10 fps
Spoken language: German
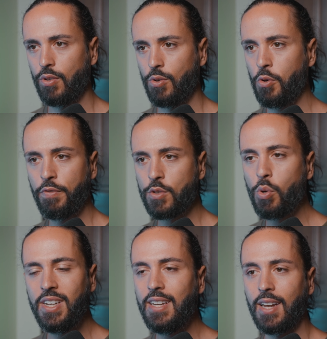und
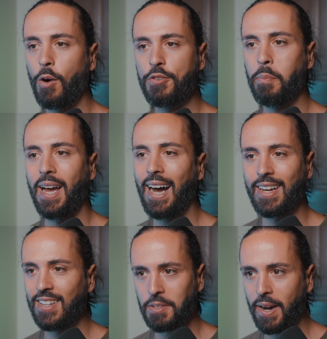versuche nicht darauf zu
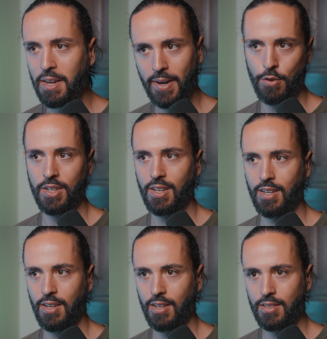beharren, dass meine Meinung die richtige